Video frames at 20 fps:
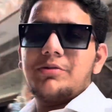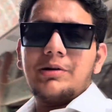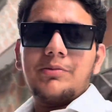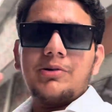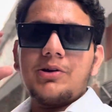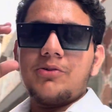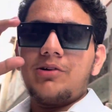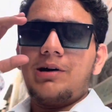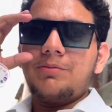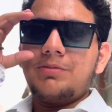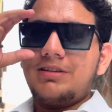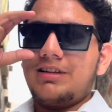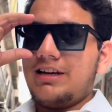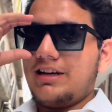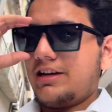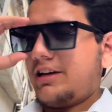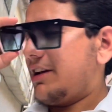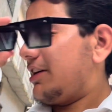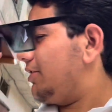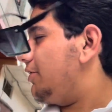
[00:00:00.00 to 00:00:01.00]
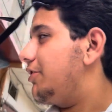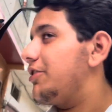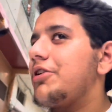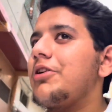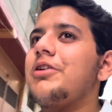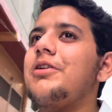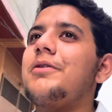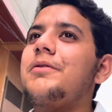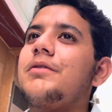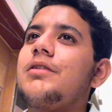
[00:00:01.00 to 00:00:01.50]
हम लोग वापस आ गए और
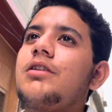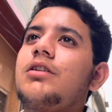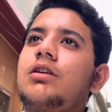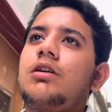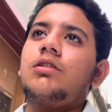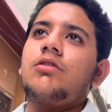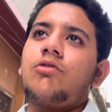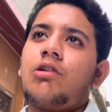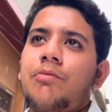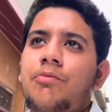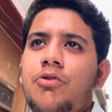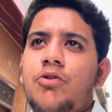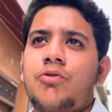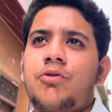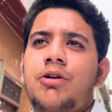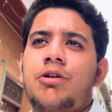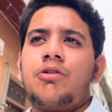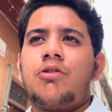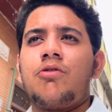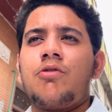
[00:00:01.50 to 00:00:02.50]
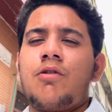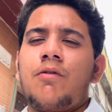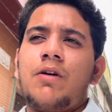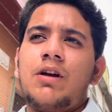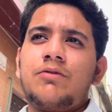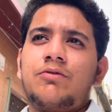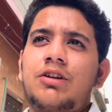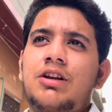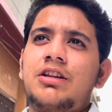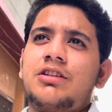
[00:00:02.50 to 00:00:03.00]
वहाँ पर ओवर वाइन्स
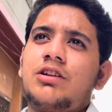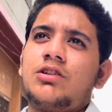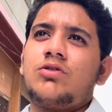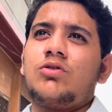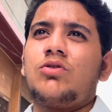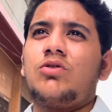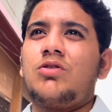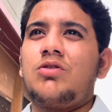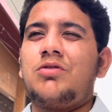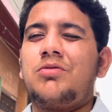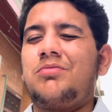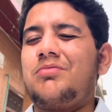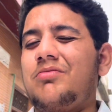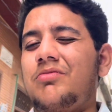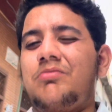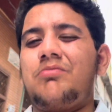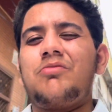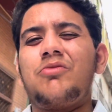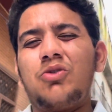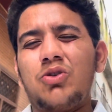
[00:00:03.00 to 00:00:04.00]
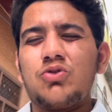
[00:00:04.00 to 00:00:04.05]
वाले थे तो वो